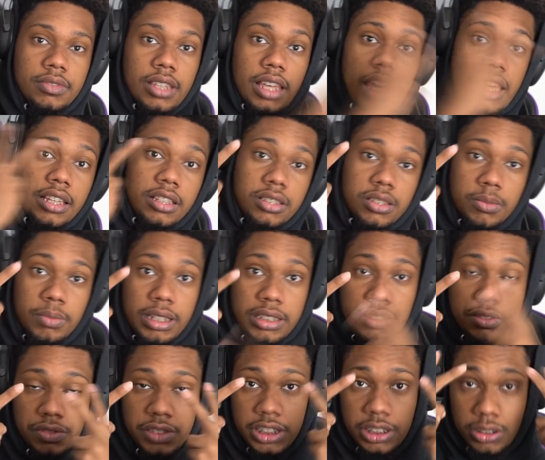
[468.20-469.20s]
É isso, mais
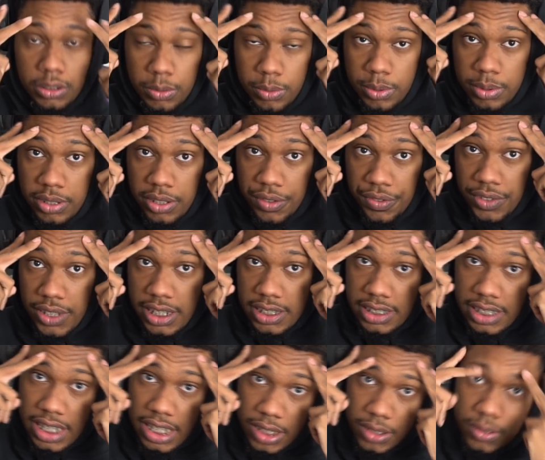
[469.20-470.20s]
um vídeo do Bom Ter
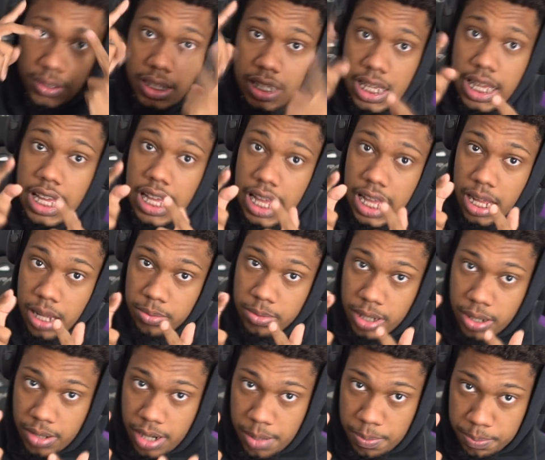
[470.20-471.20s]
Finalizado. I'm
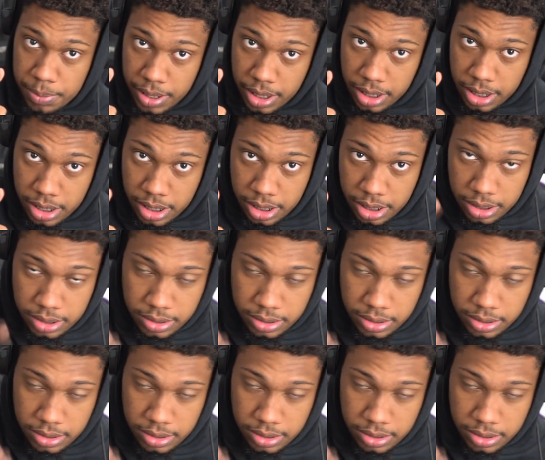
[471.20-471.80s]
a rapper.